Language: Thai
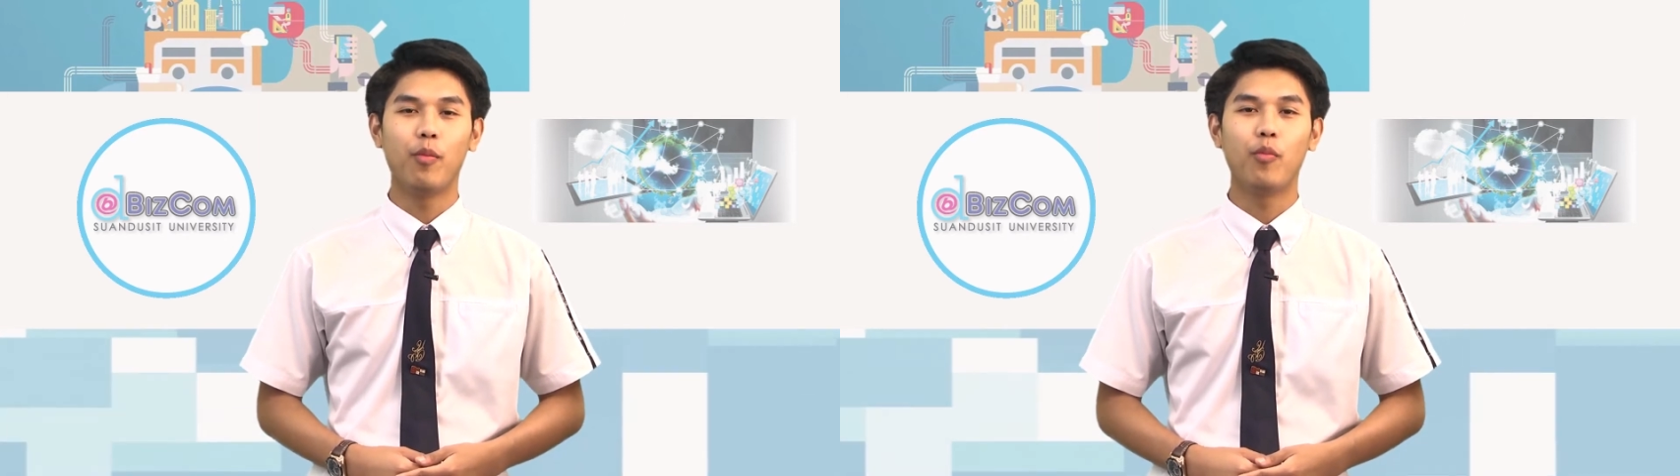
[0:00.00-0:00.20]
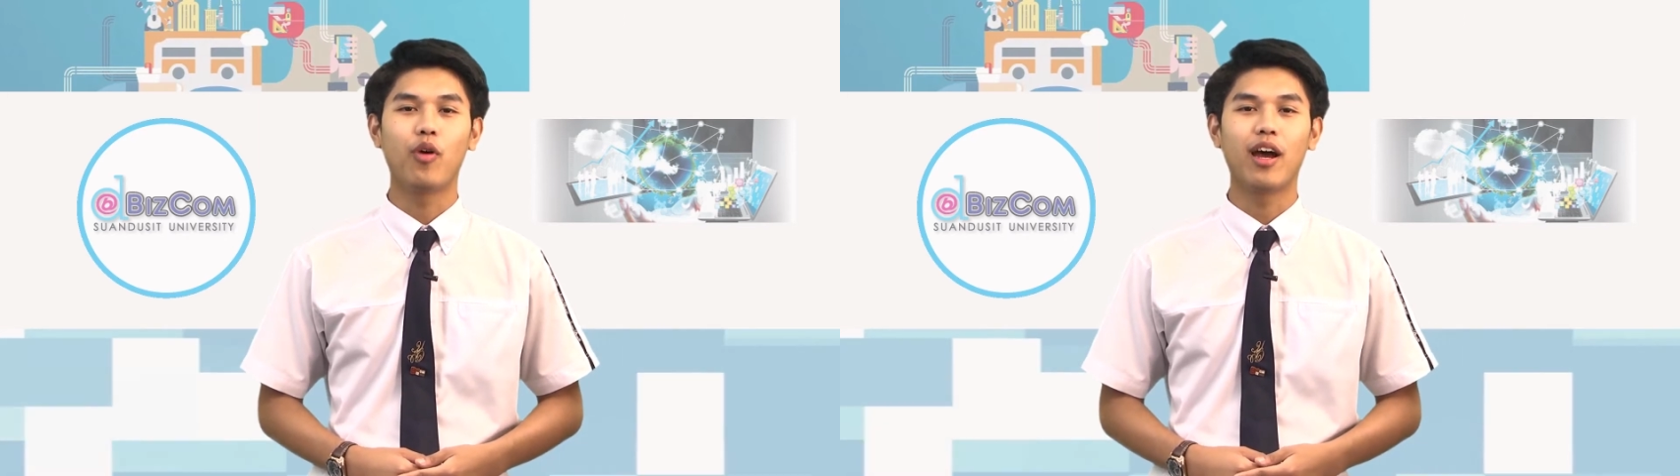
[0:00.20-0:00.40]

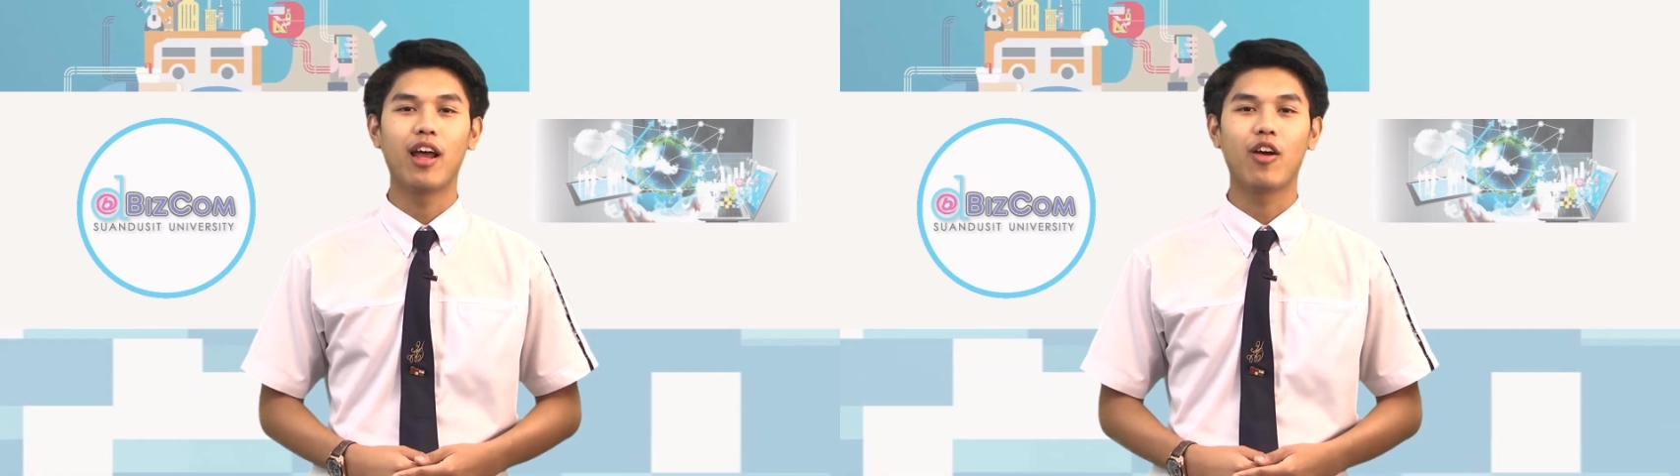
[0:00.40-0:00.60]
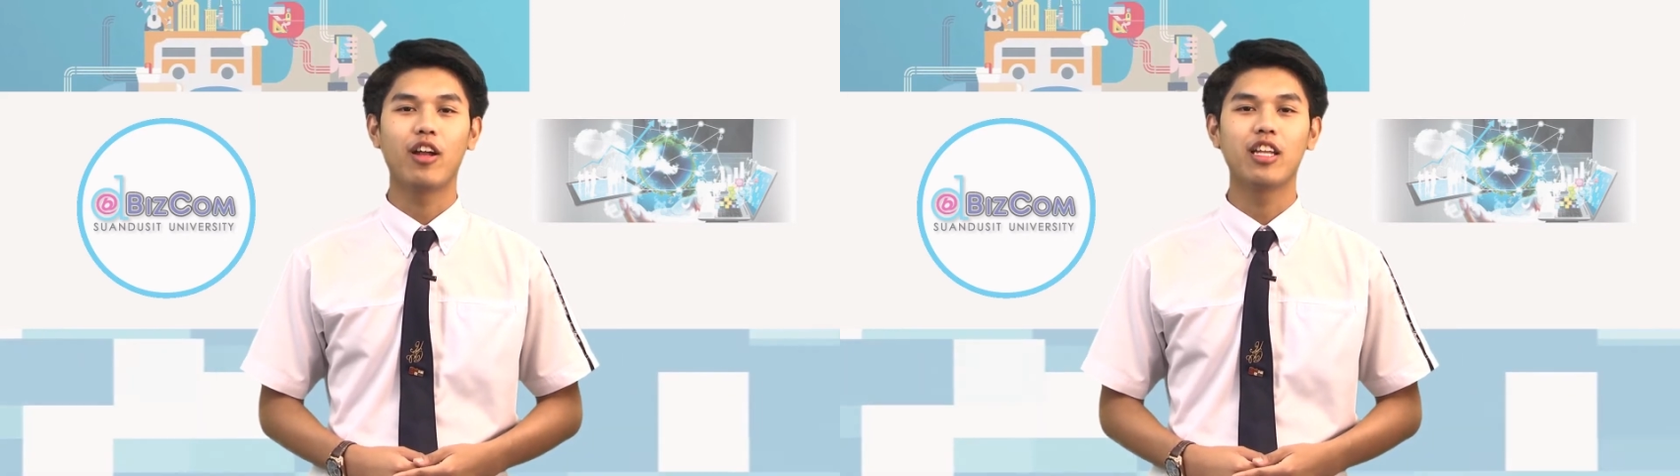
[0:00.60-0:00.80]
บุค
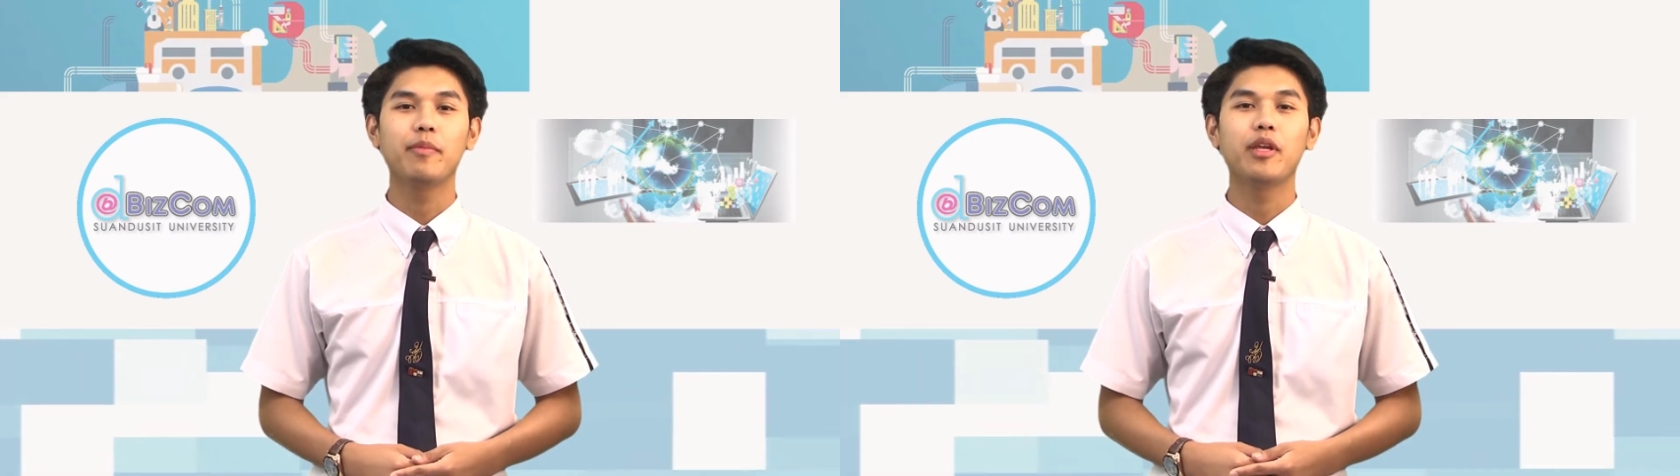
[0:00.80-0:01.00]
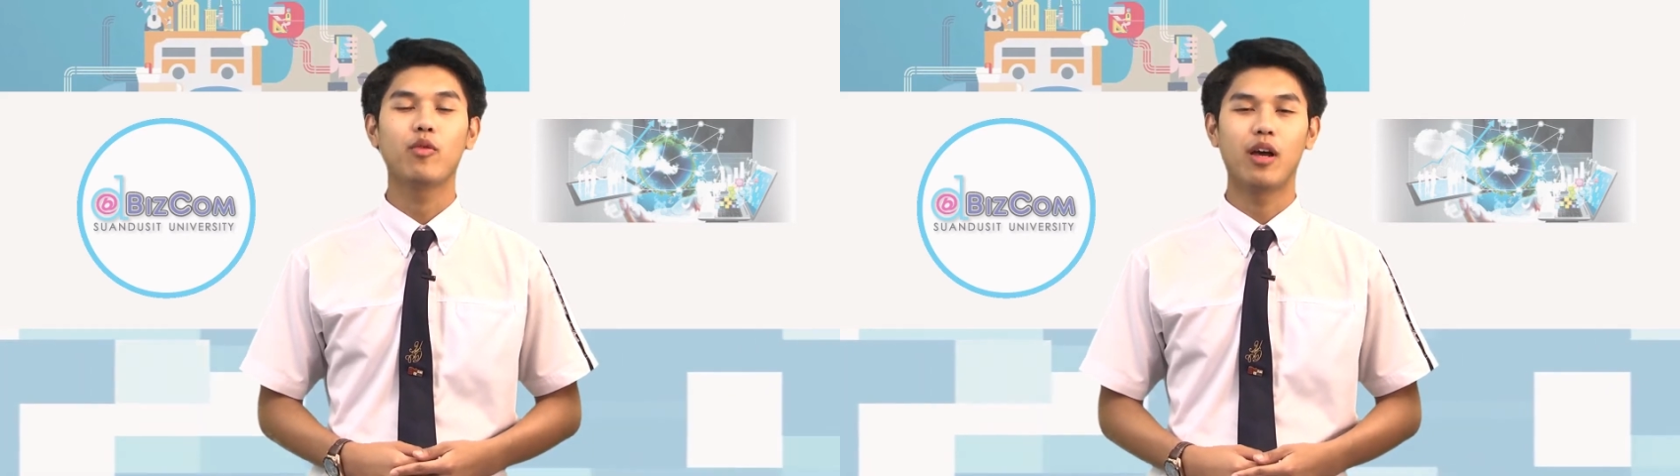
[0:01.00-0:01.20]
ลากรที่
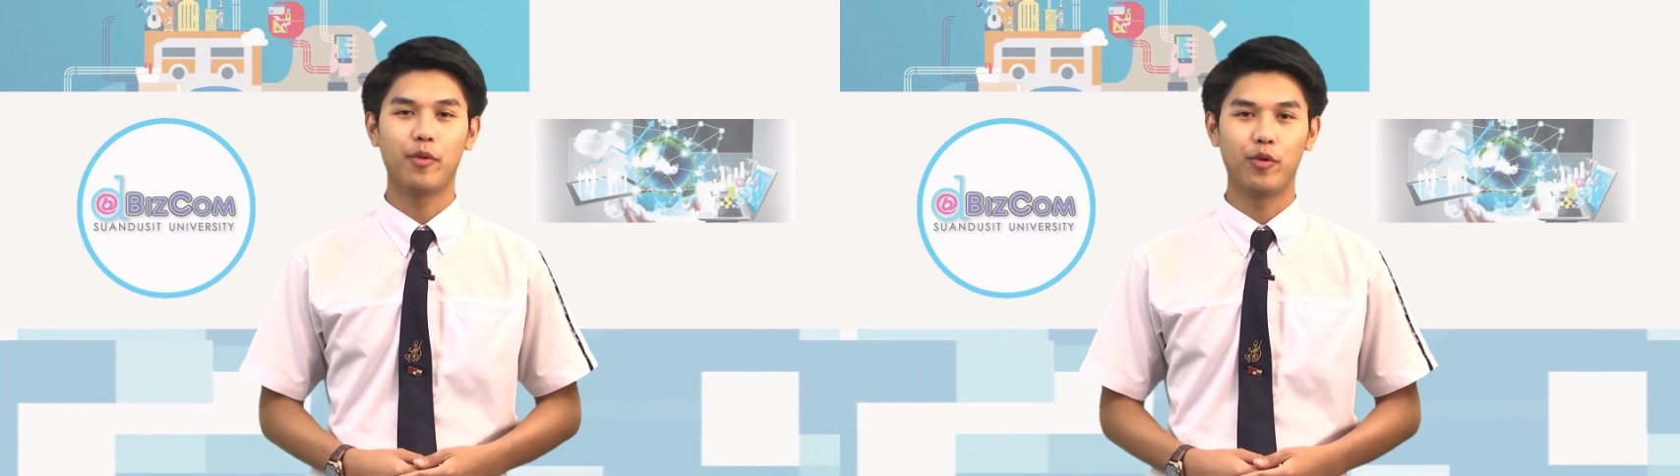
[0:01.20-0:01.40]
มีความ